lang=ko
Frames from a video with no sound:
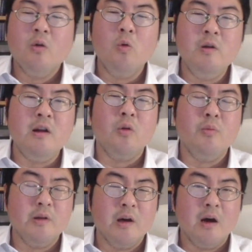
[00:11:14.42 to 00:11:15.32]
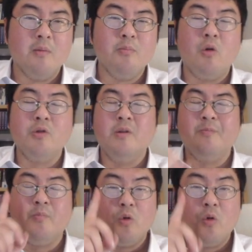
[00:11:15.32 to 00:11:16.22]
올릴 겁니다. 뭐,
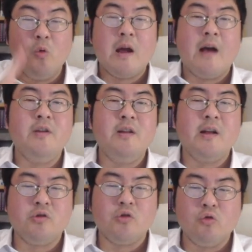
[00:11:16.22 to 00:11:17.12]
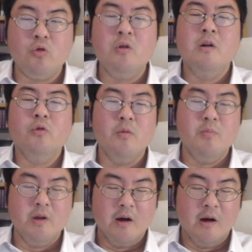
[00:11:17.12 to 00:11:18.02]
음, 오래 안 기다리셔도
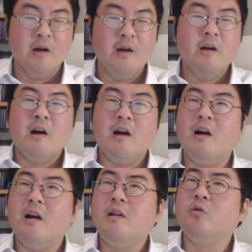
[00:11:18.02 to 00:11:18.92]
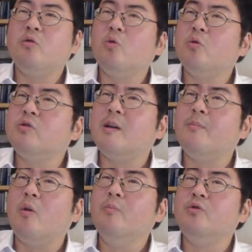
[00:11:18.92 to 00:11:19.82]
됩니다. 아, 이것도 참
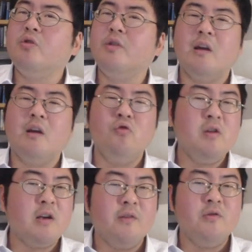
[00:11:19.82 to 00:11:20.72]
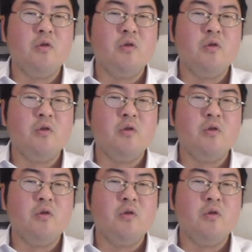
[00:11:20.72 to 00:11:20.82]
엄청나게 유익한